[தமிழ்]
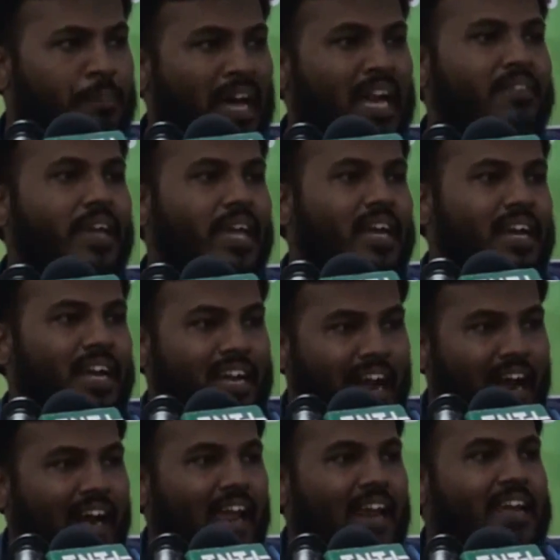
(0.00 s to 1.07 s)
பறவைகள்ல
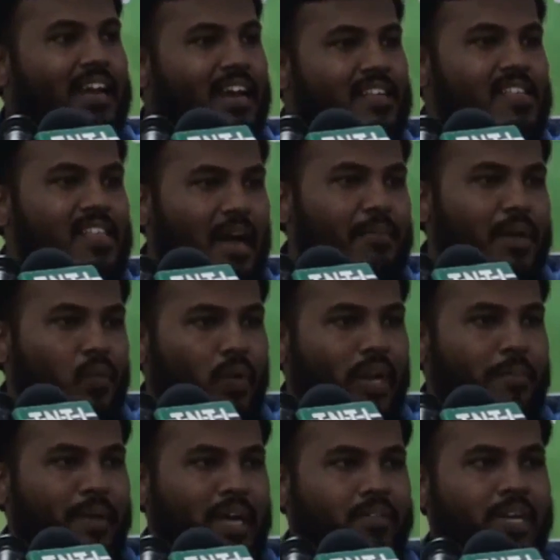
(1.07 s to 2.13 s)
காலால கிழிச்சு
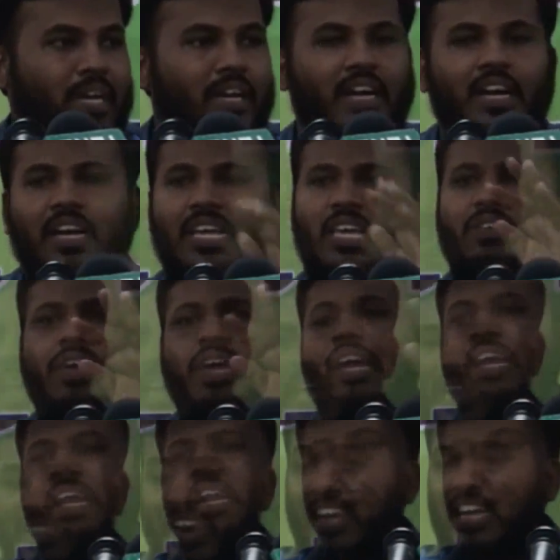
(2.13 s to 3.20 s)
சாப்பிடக்கூடிய பறவை இனங்கள்
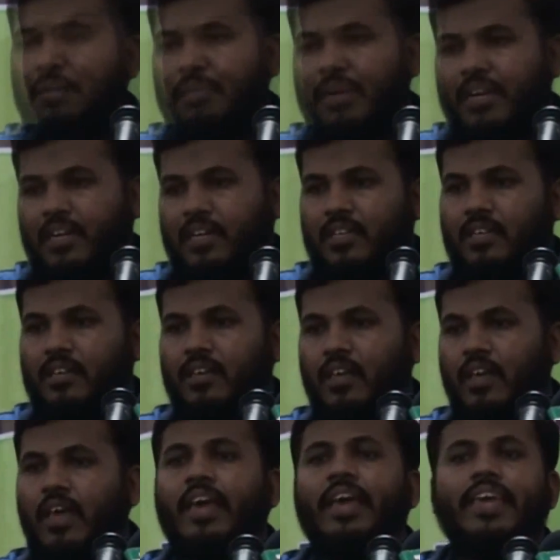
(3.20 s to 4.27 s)
இவைகள் தடுக்கப்பட்டிருக்குது
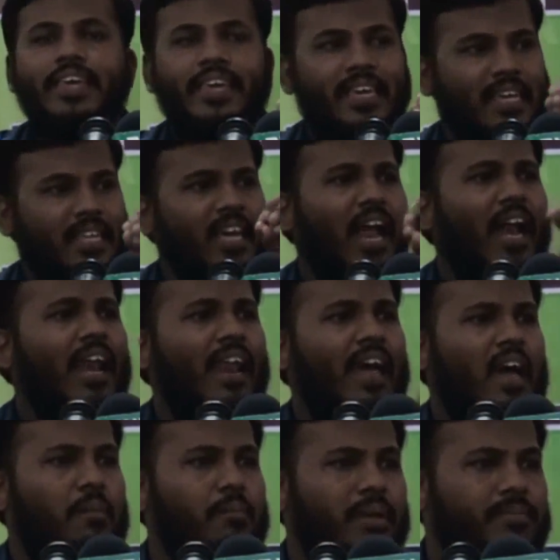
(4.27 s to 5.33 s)
இது
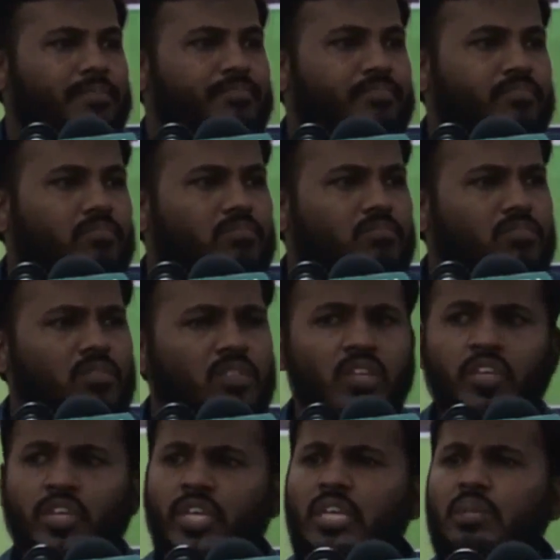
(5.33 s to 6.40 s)
அல்லாம
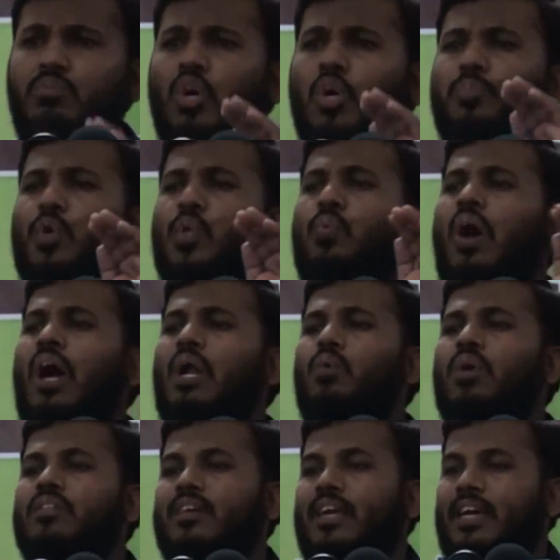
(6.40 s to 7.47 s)
இன்னும் ஒரு பொதுவான
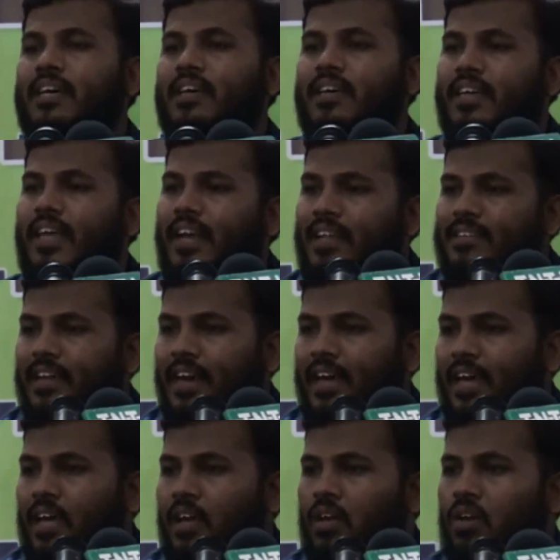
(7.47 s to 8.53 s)
ஒரு தடை என்ன
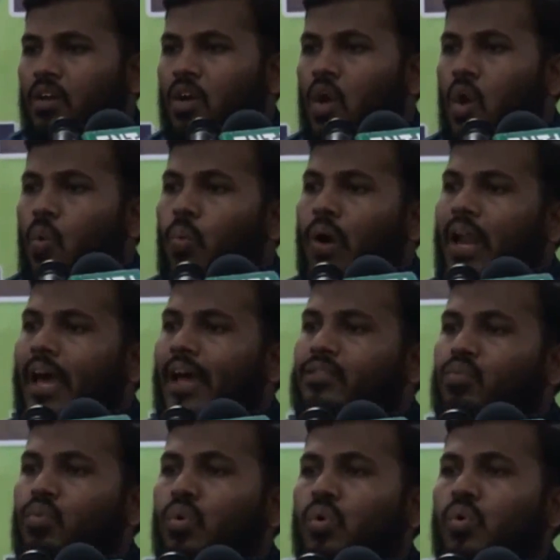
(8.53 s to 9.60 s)
தடை வலா
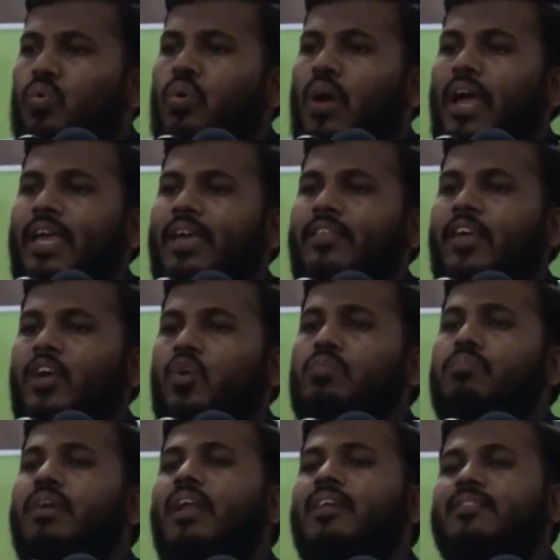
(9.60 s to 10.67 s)
துல்கு
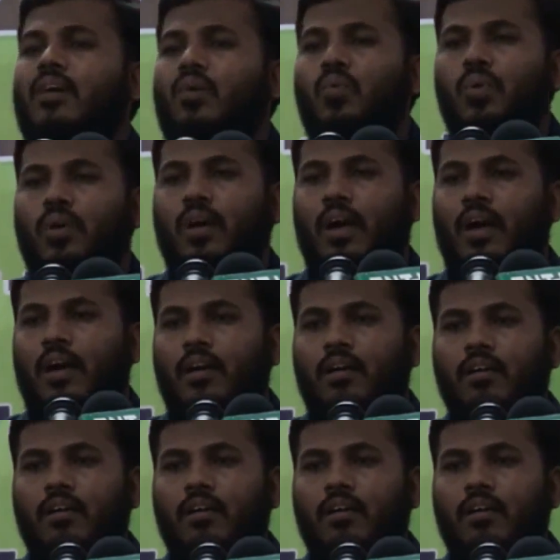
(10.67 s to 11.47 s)
ஐதிக்கும் இலத்தகுழுக்கா